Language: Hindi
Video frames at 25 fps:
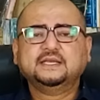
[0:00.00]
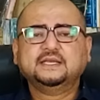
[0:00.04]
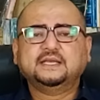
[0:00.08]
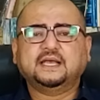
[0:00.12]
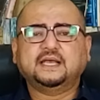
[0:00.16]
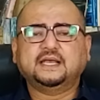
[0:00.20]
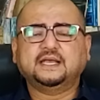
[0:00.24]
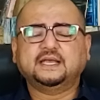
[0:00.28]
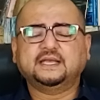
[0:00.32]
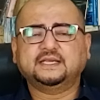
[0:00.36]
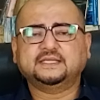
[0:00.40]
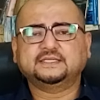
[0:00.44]

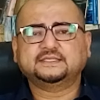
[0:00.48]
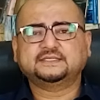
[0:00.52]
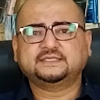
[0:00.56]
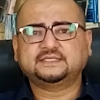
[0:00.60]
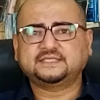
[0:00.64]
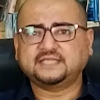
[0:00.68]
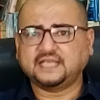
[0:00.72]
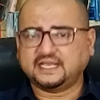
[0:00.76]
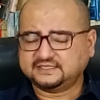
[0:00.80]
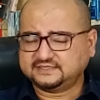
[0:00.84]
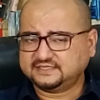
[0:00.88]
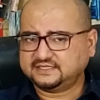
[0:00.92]

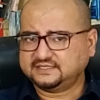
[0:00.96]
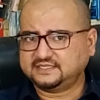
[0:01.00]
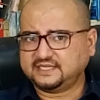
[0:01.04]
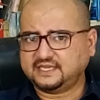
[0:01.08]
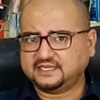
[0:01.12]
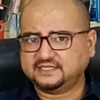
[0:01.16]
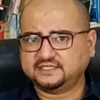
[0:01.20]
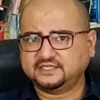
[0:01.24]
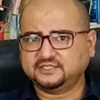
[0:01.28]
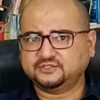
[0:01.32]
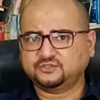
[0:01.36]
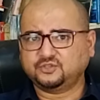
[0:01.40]

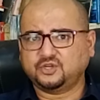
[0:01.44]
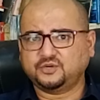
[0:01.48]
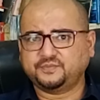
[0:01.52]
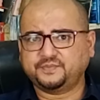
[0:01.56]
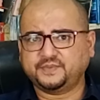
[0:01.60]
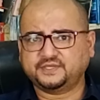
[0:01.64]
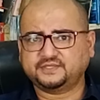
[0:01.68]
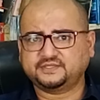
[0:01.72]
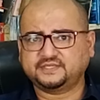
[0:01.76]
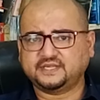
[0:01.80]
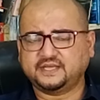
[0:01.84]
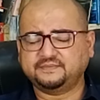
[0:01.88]
सियासतदान के तौर
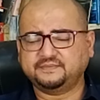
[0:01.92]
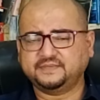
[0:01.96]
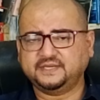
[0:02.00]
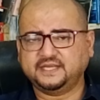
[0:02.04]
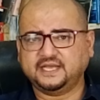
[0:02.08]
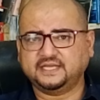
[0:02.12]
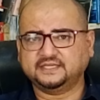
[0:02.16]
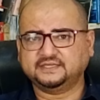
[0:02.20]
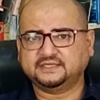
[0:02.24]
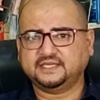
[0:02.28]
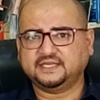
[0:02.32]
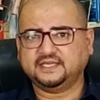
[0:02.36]
पर सामने
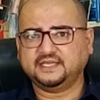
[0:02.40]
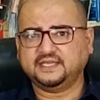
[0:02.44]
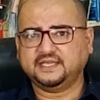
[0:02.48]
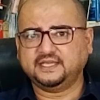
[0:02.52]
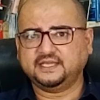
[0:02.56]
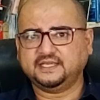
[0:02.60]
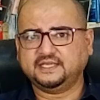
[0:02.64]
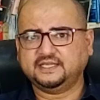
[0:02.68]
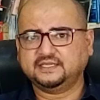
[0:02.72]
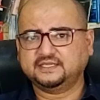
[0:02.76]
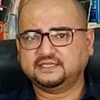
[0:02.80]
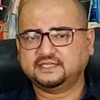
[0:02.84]
आते हैं
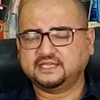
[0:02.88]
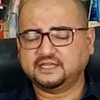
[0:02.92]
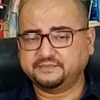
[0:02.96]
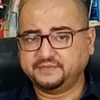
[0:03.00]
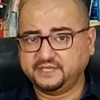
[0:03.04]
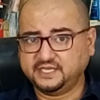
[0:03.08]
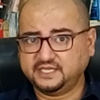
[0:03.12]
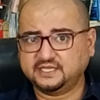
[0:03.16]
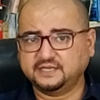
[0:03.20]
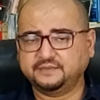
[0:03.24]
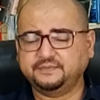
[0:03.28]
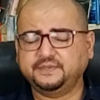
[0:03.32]

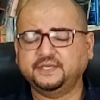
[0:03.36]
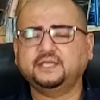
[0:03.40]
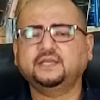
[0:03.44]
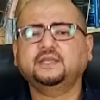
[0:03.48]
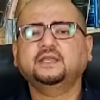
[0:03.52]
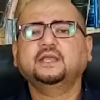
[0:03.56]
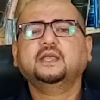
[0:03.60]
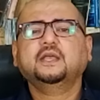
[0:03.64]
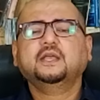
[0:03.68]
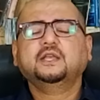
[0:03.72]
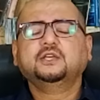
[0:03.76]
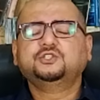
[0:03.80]
कभी कभी
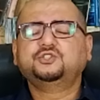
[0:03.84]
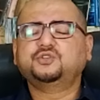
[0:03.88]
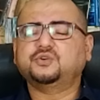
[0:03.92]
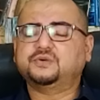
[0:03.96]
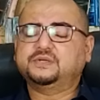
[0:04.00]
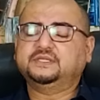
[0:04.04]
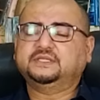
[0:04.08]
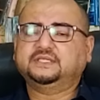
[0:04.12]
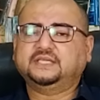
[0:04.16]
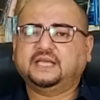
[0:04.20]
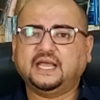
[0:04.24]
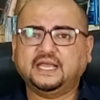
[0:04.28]
जो
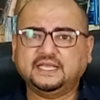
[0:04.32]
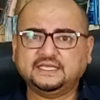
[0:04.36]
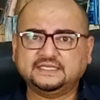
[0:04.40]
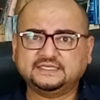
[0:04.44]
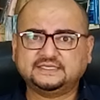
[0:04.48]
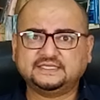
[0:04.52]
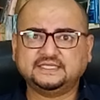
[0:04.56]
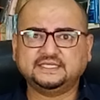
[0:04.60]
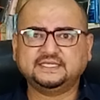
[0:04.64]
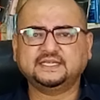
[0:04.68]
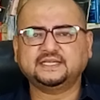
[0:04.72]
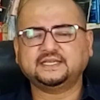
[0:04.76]
इंतहाई
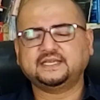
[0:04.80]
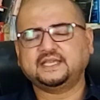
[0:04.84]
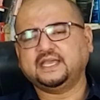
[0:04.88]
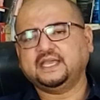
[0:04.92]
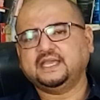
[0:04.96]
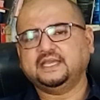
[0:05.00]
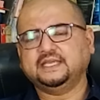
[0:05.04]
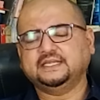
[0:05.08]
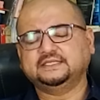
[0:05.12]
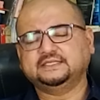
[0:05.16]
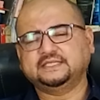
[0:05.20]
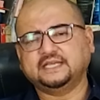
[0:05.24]
ज़ीरक
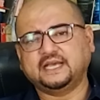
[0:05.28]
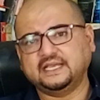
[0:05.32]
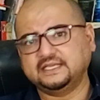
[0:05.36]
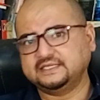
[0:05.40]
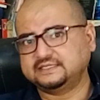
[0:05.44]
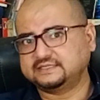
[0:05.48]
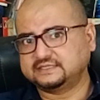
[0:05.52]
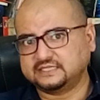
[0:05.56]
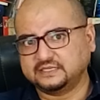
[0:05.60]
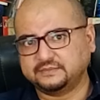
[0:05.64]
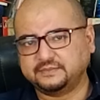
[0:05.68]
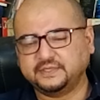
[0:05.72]
है इंतहाई
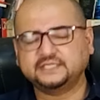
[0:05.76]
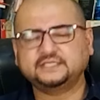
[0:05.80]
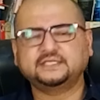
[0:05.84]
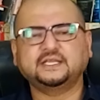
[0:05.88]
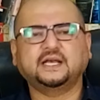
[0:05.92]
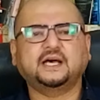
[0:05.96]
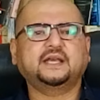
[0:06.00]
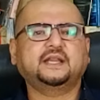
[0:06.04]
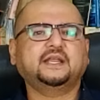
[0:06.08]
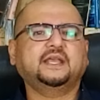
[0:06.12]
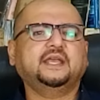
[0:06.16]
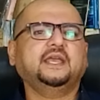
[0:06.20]

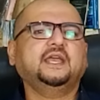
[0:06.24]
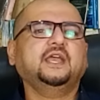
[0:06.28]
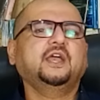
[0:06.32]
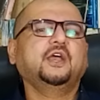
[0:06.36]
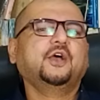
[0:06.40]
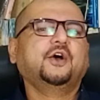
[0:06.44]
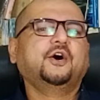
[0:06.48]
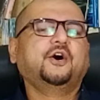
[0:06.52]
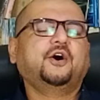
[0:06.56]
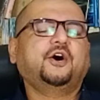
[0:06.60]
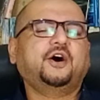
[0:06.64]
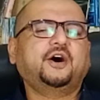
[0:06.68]
समझदार है
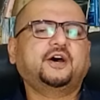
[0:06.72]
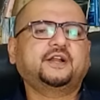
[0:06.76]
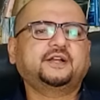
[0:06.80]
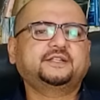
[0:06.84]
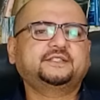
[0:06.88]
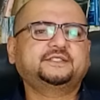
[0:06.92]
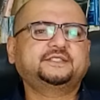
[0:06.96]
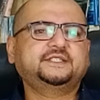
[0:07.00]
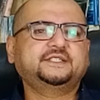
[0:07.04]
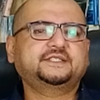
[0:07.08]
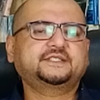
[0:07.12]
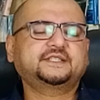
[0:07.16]
और
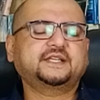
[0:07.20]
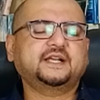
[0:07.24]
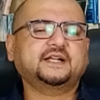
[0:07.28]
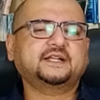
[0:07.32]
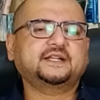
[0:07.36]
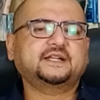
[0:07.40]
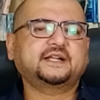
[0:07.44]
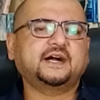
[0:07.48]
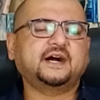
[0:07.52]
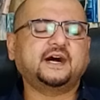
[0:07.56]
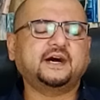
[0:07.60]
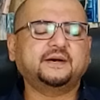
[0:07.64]
जिसका
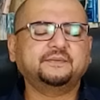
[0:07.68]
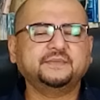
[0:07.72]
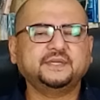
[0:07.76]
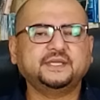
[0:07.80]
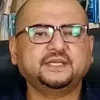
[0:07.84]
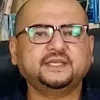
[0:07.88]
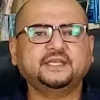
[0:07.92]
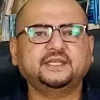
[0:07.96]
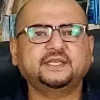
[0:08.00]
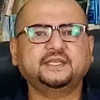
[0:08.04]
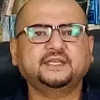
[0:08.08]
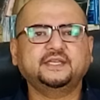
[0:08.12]
काम
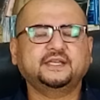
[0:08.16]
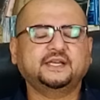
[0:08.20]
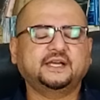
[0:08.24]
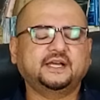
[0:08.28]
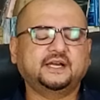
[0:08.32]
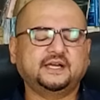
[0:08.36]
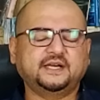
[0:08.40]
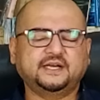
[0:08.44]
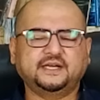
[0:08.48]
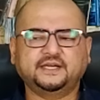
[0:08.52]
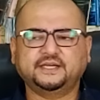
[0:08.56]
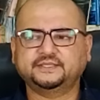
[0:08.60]
ही
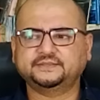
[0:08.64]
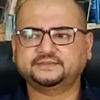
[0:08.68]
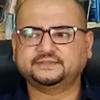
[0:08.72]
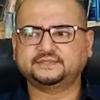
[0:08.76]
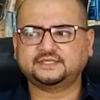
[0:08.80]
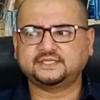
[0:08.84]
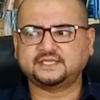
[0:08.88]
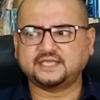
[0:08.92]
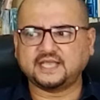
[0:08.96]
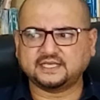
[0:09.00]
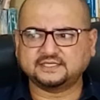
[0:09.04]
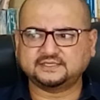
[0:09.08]

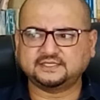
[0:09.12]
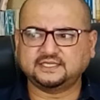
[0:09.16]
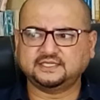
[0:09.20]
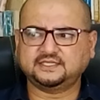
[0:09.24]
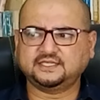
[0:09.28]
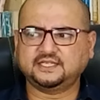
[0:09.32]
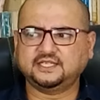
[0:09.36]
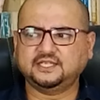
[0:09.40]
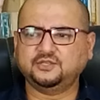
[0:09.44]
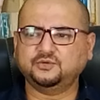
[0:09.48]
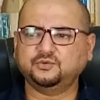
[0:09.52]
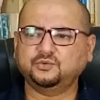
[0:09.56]
सियासत
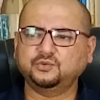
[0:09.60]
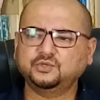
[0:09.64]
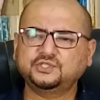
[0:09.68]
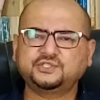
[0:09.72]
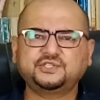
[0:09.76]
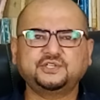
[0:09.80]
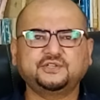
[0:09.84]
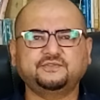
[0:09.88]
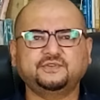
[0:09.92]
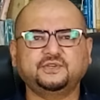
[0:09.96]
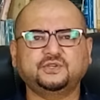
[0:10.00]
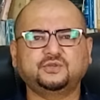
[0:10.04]
की
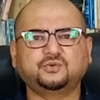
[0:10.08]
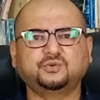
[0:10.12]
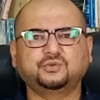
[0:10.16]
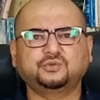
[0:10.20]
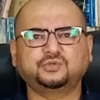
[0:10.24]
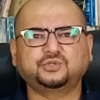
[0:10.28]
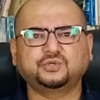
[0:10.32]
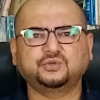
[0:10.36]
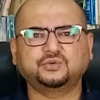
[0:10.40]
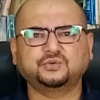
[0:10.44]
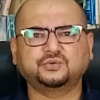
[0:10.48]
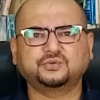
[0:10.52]
उलझी हुई
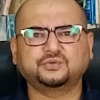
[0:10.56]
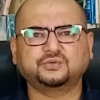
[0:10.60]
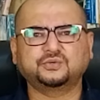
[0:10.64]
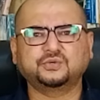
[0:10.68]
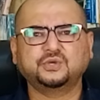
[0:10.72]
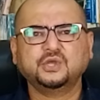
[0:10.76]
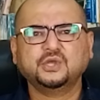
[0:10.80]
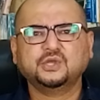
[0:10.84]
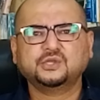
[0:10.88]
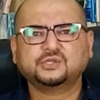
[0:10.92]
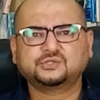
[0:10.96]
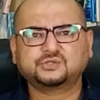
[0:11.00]
गुत्थियों को
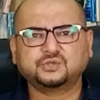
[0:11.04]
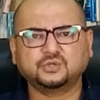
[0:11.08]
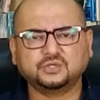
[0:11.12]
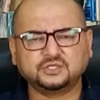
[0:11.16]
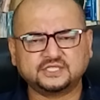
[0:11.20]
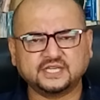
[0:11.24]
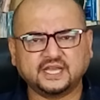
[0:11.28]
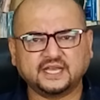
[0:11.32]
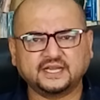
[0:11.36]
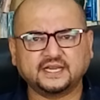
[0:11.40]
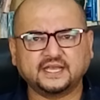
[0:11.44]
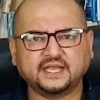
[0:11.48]

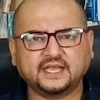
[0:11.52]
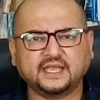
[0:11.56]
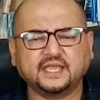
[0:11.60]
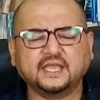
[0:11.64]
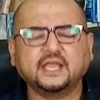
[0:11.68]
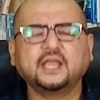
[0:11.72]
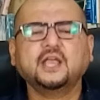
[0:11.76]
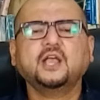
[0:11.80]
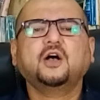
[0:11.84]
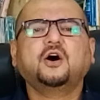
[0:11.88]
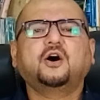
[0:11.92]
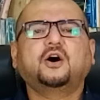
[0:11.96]
सुलझाना है
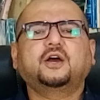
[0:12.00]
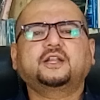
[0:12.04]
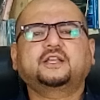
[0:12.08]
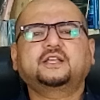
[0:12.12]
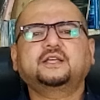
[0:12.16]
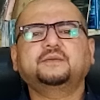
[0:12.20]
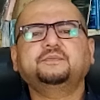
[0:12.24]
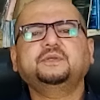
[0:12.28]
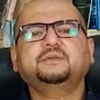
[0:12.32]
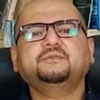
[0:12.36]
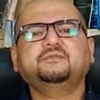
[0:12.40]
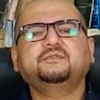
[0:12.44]
और
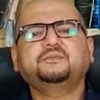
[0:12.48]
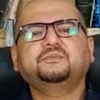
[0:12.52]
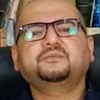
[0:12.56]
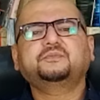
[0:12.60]
कभी